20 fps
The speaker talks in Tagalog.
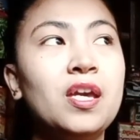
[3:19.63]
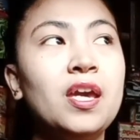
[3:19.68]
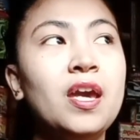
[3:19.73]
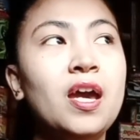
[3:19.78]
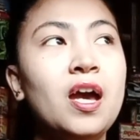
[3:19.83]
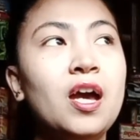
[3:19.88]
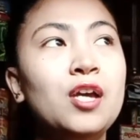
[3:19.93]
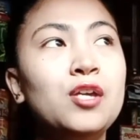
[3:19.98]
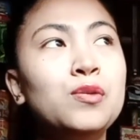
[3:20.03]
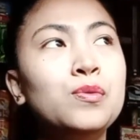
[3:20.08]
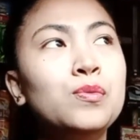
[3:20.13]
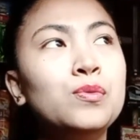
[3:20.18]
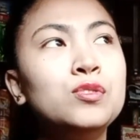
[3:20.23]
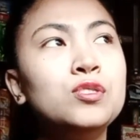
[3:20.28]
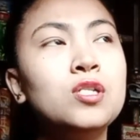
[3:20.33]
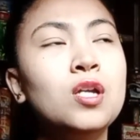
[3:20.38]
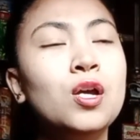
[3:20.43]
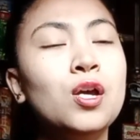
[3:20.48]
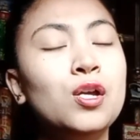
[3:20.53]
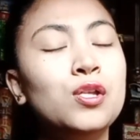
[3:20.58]
Kaya
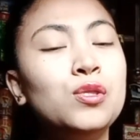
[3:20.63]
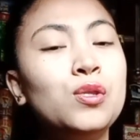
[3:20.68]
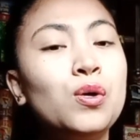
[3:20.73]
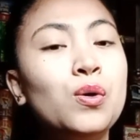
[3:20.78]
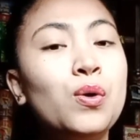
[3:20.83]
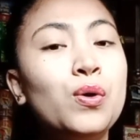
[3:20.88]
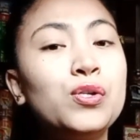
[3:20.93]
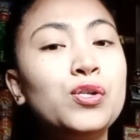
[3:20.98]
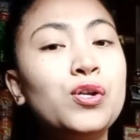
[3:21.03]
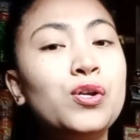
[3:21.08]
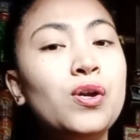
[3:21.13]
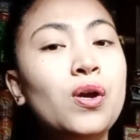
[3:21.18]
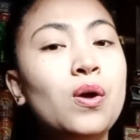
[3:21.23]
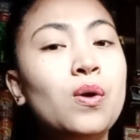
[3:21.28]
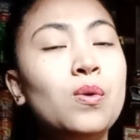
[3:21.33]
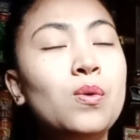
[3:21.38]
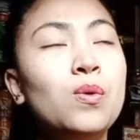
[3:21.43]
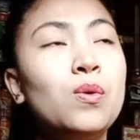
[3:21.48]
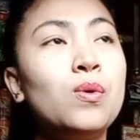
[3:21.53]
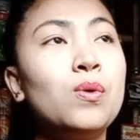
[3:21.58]
ayun, nag-order
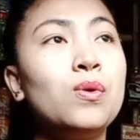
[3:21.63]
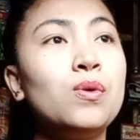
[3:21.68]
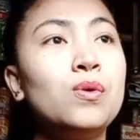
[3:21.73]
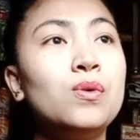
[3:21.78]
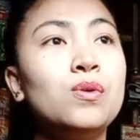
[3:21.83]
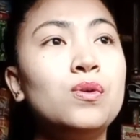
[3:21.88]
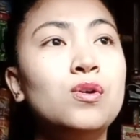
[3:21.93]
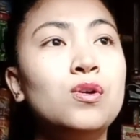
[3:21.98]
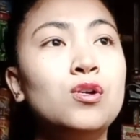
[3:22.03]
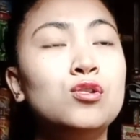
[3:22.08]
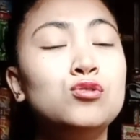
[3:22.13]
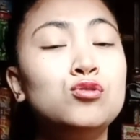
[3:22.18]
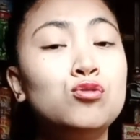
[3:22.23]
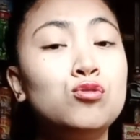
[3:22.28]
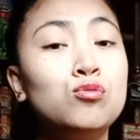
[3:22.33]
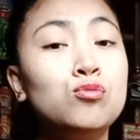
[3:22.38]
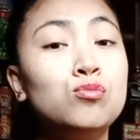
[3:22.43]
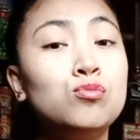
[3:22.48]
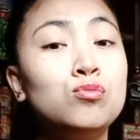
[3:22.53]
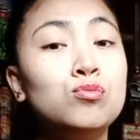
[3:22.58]
ako
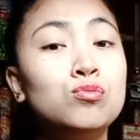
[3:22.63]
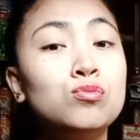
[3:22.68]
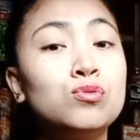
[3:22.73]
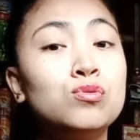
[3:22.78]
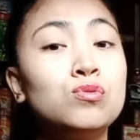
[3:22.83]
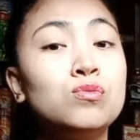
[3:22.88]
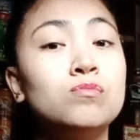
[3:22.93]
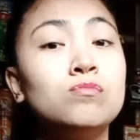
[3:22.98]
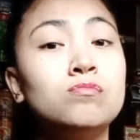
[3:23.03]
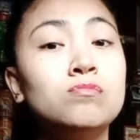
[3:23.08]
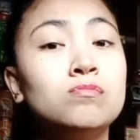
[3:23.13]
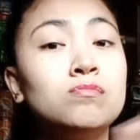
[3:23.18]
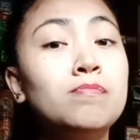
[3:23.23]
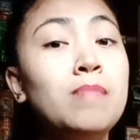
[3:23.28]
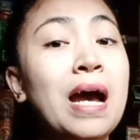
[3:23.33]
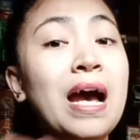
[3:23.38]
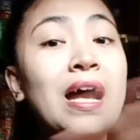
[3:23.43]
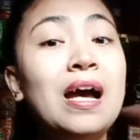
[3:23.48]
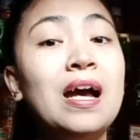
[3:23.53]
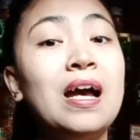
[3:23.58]
nung
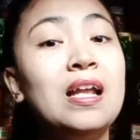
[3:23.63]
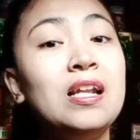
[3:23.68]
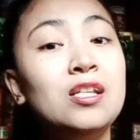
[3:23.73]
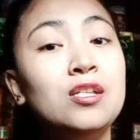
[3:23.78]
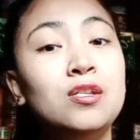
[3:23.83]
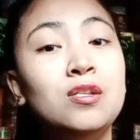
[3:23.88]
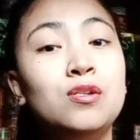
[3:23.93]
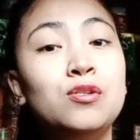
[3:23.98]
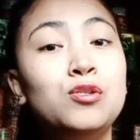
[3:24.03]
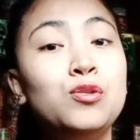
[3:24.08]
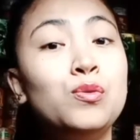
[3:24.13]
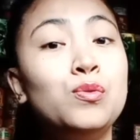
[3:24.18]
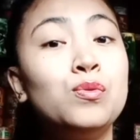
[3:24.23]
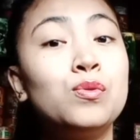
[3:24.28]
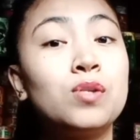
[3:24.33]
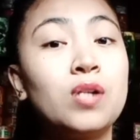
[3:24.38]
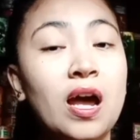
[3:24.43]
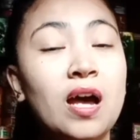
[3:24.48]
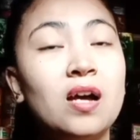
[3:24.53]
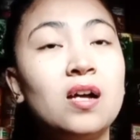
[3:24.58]
bakal,
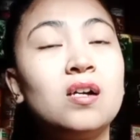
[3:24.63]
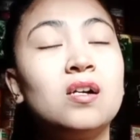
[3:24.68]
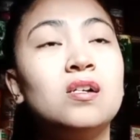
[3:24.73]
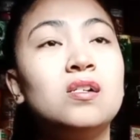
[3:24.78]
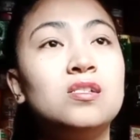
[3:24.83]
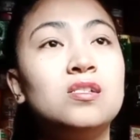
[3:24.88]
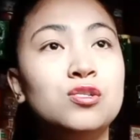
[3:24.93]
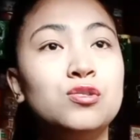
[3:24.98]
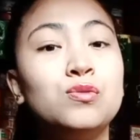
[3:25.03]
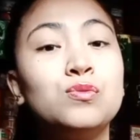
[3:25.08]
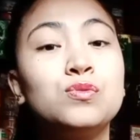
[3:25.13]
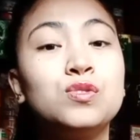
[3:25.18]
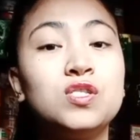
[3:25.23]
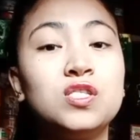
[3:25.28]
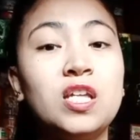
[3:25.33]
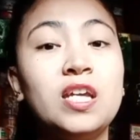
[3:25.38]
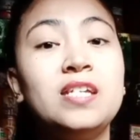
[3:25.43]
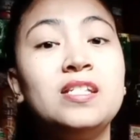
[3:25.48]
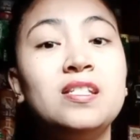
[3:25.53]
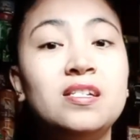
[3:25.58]
yung rack, yung
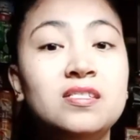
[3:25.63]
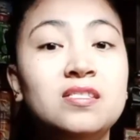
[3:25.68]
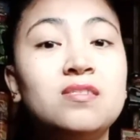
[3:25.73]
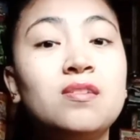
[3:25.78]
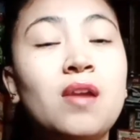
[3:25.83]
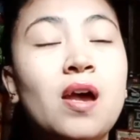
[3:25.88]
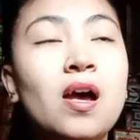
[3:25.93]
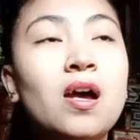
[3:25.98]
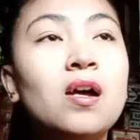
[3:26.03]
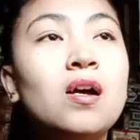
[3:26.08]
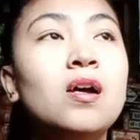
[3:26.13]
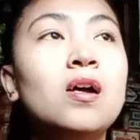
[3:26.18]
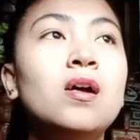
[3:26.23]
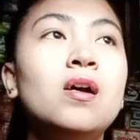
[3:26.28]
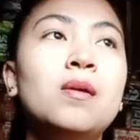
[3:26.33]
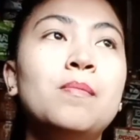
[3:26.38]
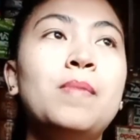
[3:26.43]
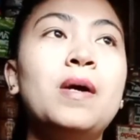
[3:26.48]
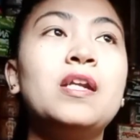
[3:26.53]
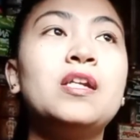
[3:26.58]
stainless rack
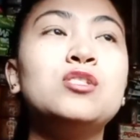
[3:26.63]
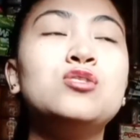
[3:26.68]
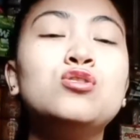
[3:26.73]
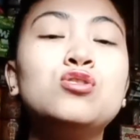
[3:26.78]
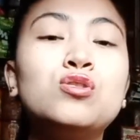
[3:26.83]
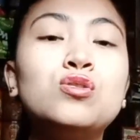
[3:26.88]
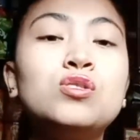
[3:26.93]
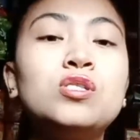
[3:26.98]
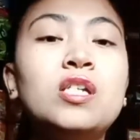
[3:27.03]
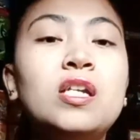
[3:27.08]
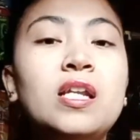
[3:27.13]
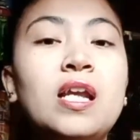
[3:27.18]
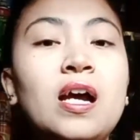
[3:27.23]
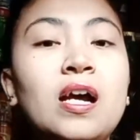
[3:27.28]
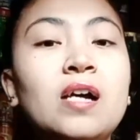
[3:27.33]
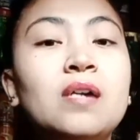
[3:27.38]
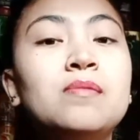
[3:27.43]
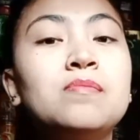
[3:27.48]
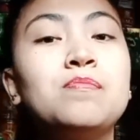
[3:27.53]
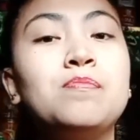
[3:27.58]
para dun ko na
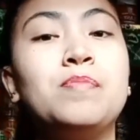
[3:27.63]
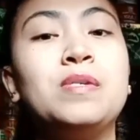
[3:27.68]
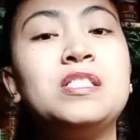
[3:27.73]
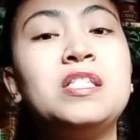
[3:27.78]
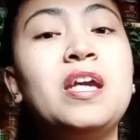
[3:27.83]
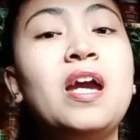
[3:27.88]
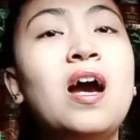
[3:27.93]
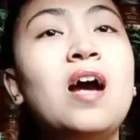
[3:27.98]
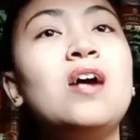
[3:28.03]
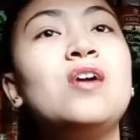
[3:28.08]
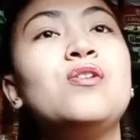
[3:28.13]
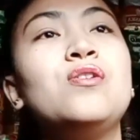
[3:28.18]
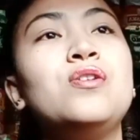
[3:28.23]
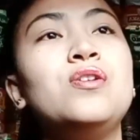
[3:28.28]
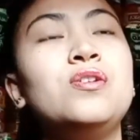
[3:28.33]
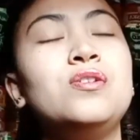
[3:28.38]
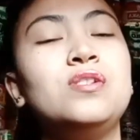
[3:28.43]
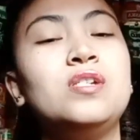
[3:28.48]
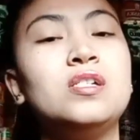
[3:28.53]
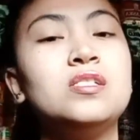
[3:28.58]
lang pati
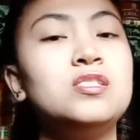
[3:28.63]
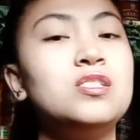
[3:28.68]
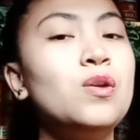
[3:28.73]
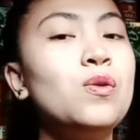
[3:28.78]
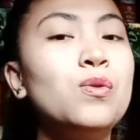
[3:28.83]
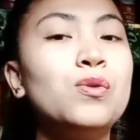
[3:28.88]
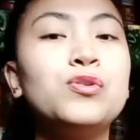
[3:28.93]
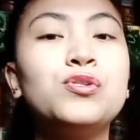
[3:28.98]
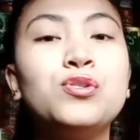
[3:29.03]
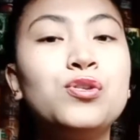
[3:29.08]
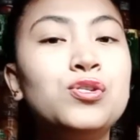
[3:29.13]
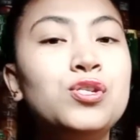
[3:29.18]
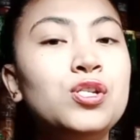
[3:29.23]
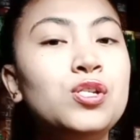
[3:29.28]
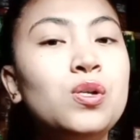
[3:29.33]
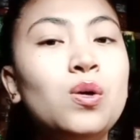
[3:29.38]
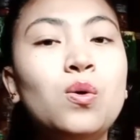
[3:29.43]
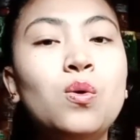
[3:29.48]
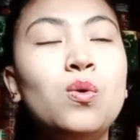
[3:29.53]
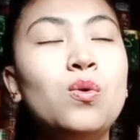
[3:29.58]
hanger, nagsi-order
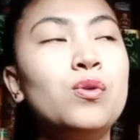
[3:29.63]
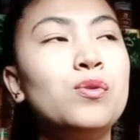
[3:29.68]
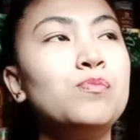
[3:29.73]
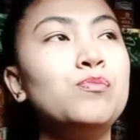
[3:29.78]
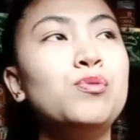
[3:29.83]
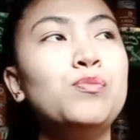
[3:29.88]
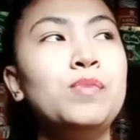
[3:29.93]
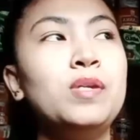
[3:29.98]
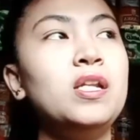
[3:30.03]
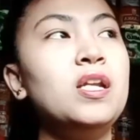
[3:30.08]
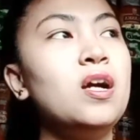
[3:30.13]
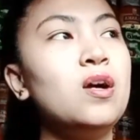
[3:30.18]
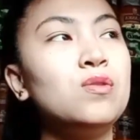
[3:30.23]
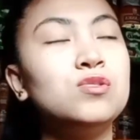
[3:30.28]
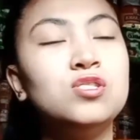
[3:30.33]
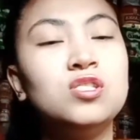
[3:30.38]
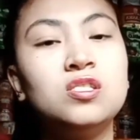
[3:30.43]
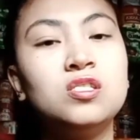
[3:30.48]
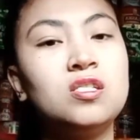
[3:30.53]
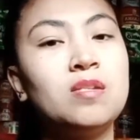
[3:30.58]
din ako or bumili
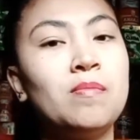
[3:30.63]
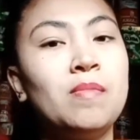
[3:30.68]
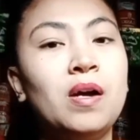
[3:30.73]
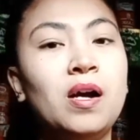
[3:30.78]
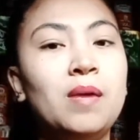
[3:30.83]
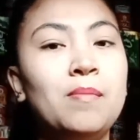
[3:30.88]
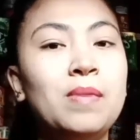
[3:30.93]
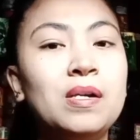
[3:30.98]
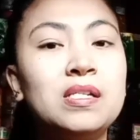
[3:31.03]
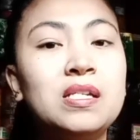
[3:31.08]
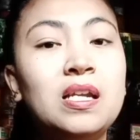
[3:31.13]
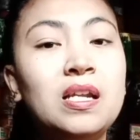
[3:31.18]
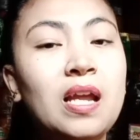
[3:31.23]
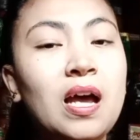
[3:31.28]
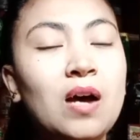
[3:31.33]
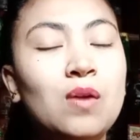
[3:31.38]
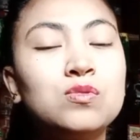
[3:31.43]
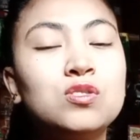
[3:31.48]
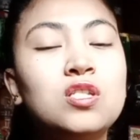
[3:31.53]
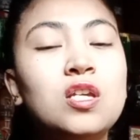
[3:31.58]
ako dun sa mga
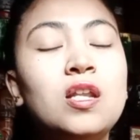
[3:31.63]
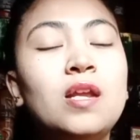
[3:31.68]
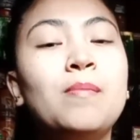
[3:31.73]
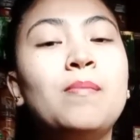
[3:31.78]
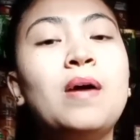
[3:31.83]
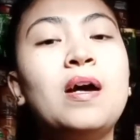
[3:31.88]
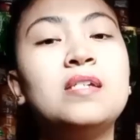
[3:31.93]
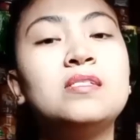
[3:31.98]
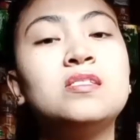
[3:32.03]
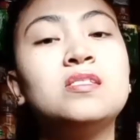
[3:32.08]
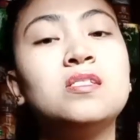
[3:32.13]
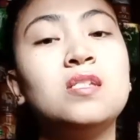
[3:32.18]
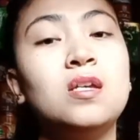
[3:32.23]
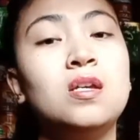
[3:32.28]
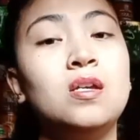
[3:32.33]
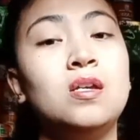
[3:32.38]
maglalako sa labas.